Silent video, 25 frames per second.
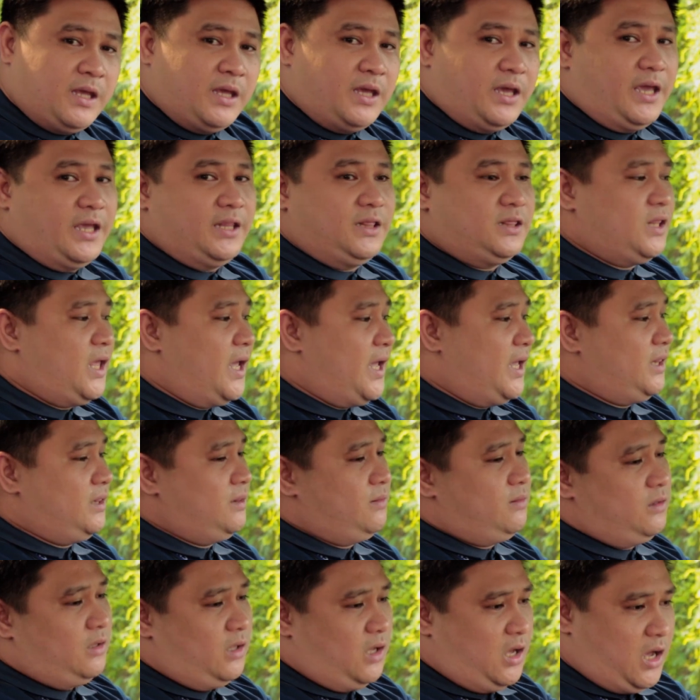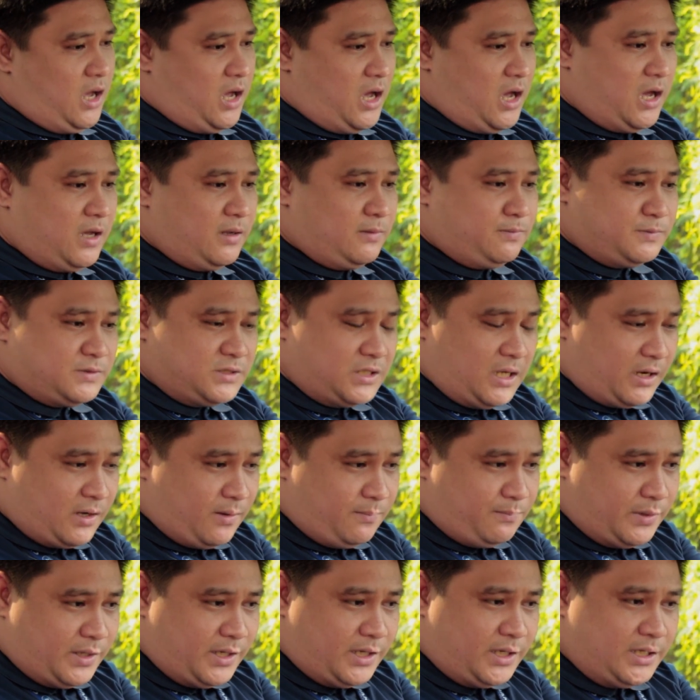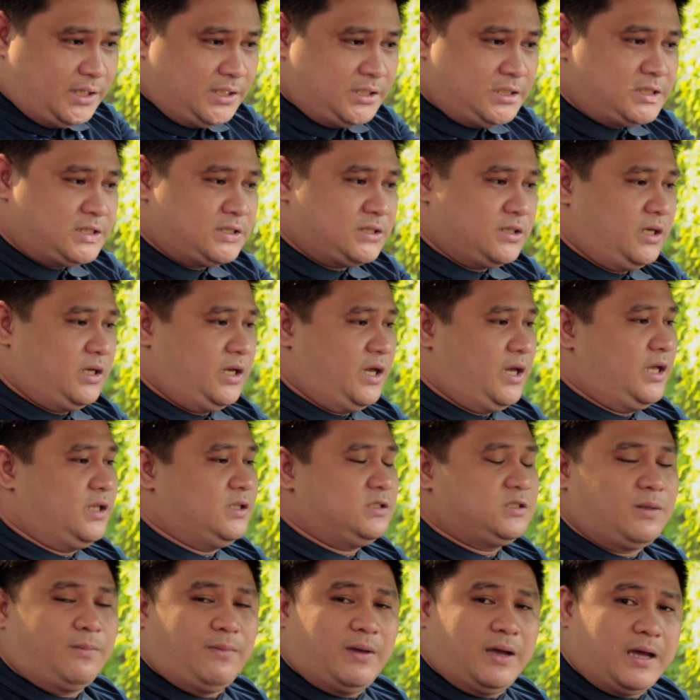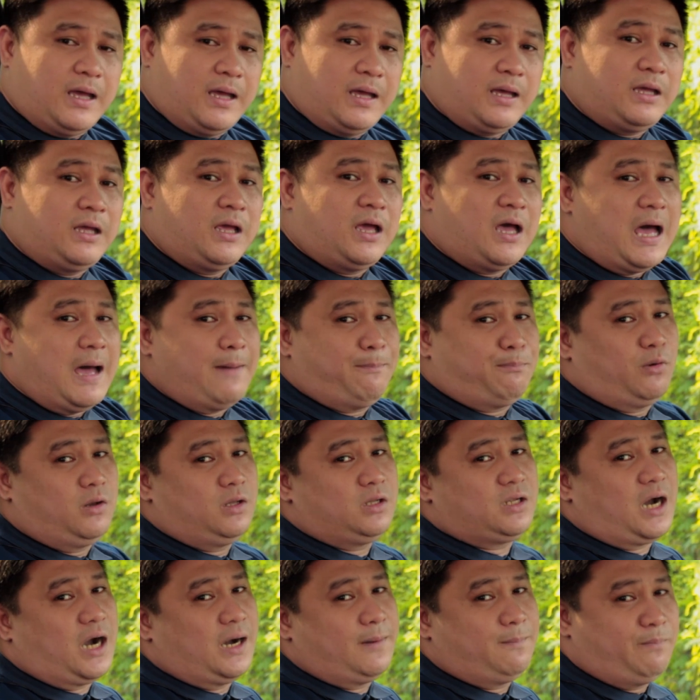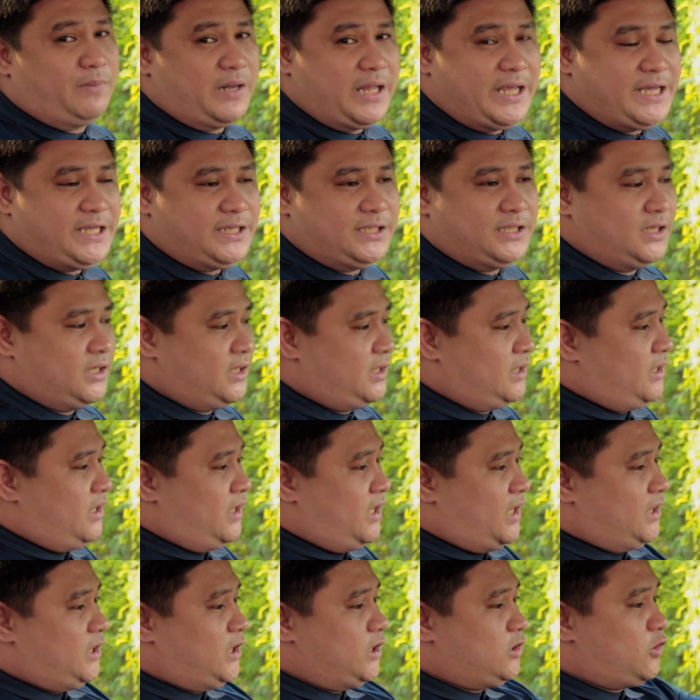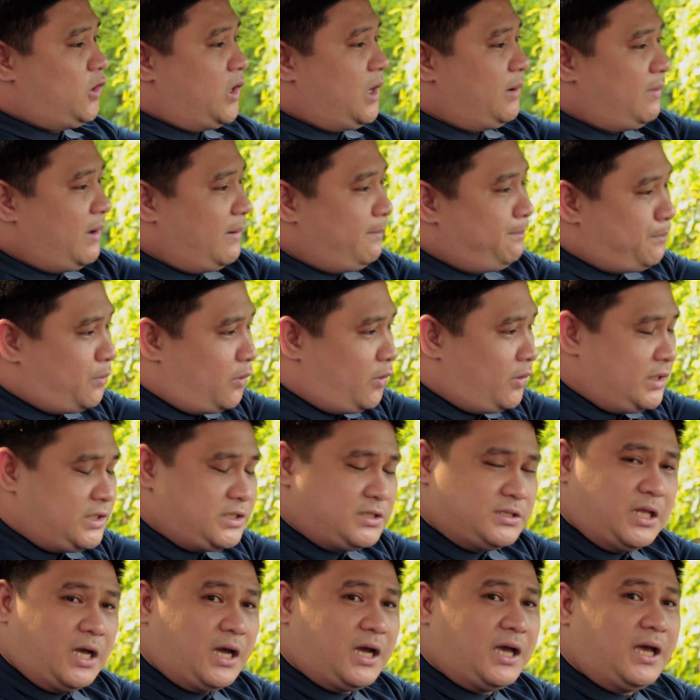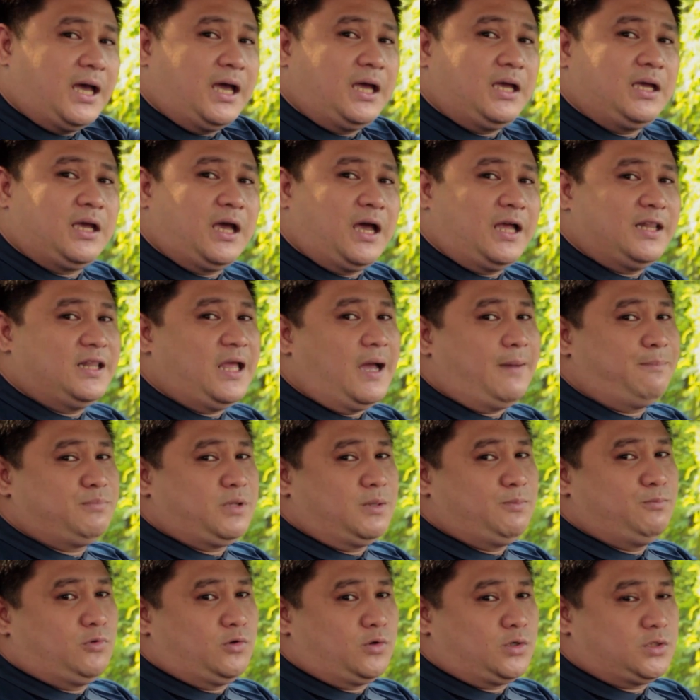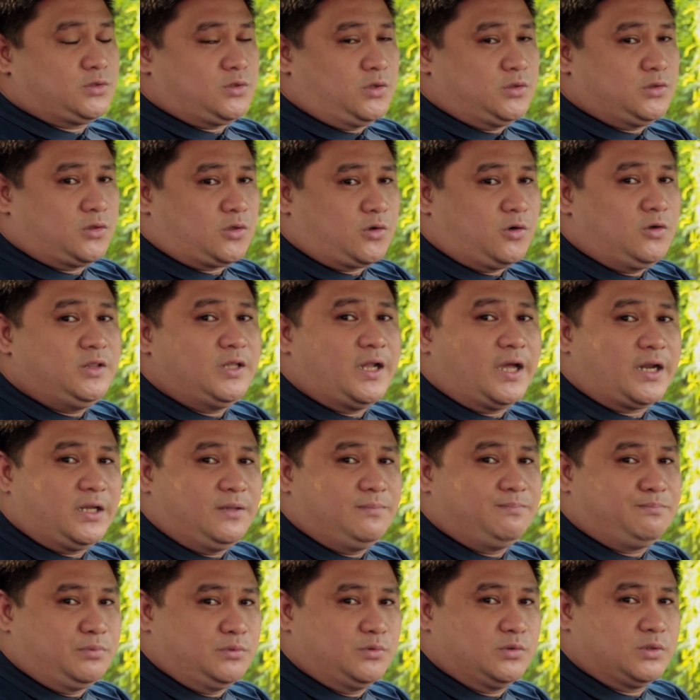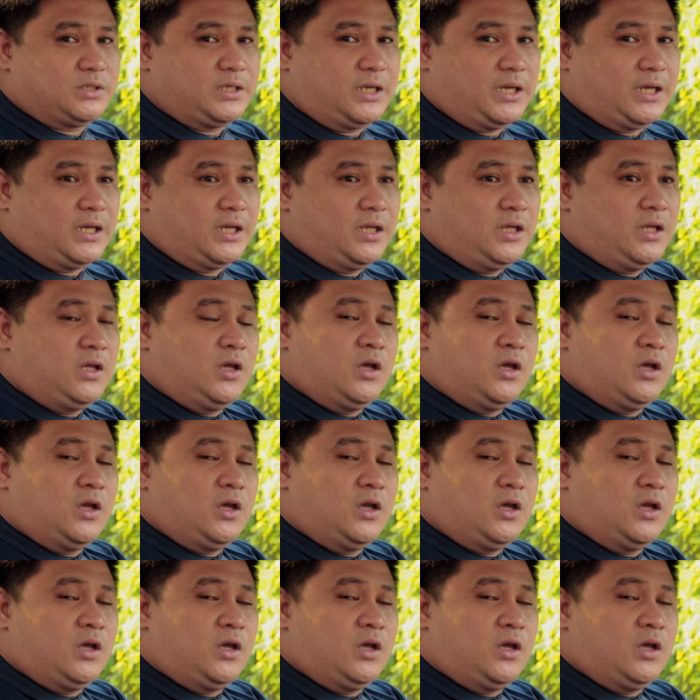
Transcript: And then uh, sa reverse and sa mga Apple CarPlay. And dito naman po is naka adaptive cruise control na rin po siya.